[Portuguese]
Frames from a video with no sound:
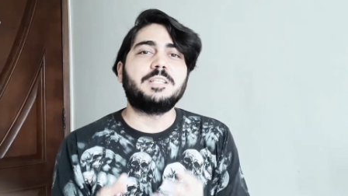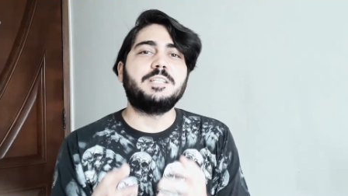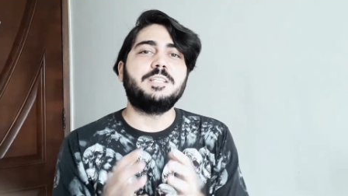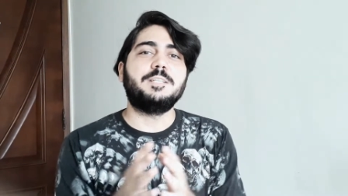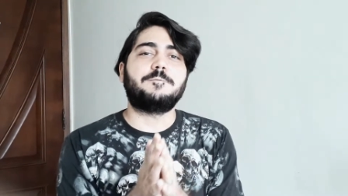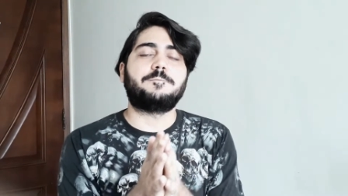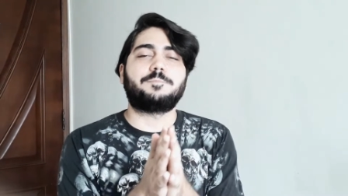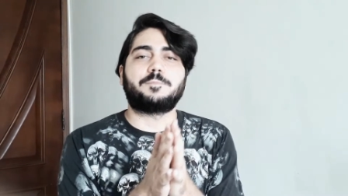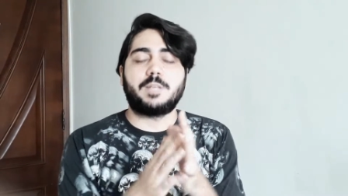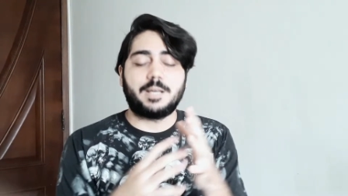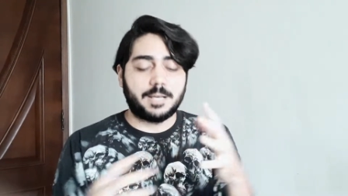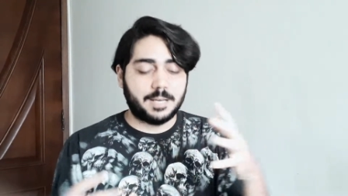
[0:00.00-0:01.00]
e
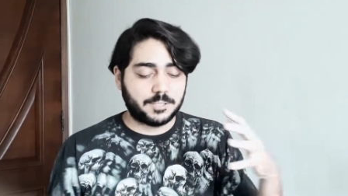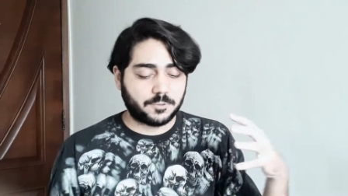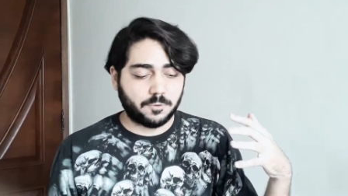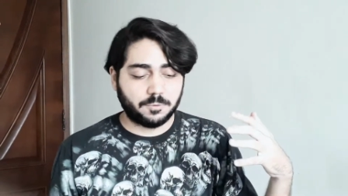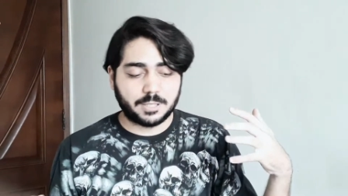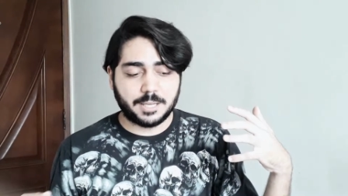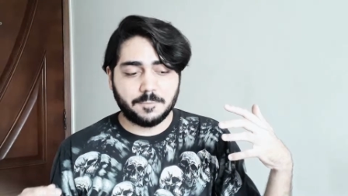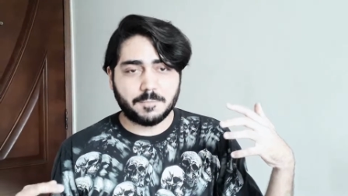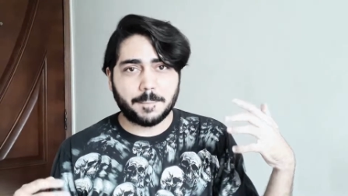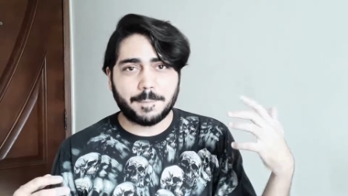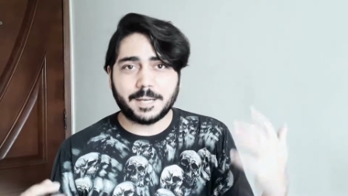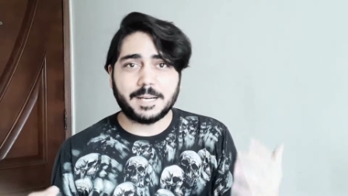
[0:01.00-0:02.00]
é, eles contêm
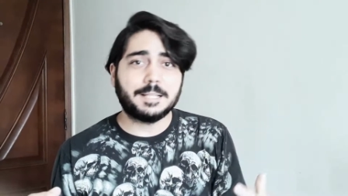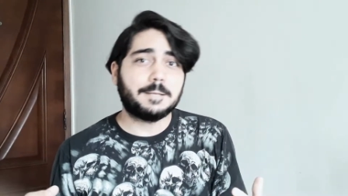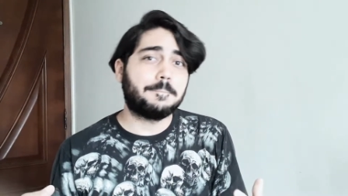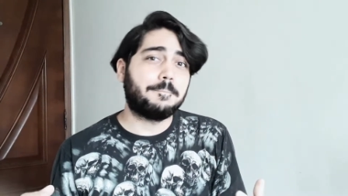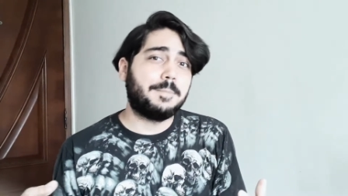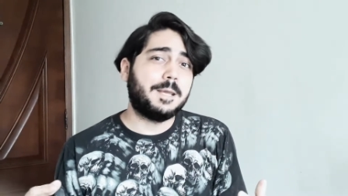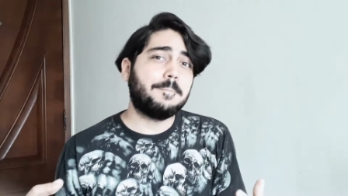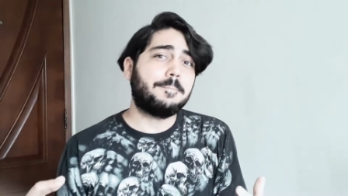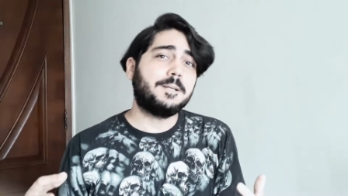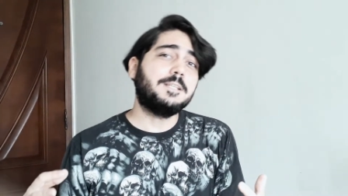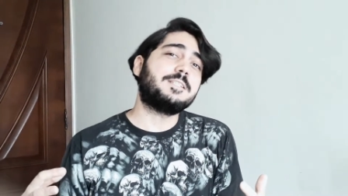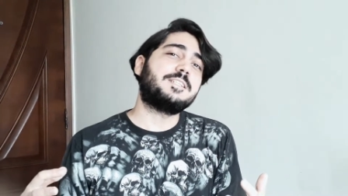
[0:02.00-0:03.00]
uma pegada bem
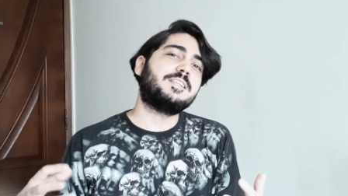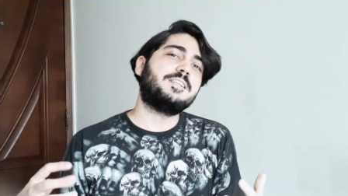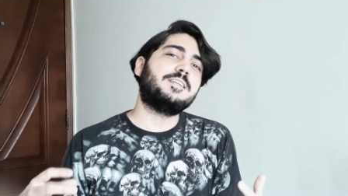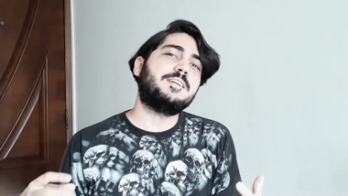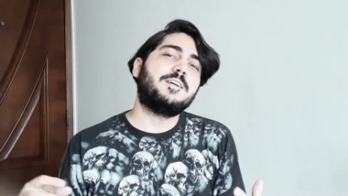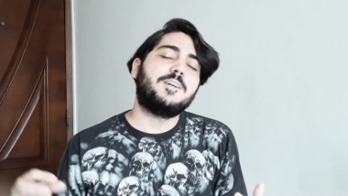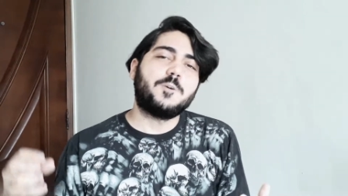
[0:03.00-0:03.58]
parecida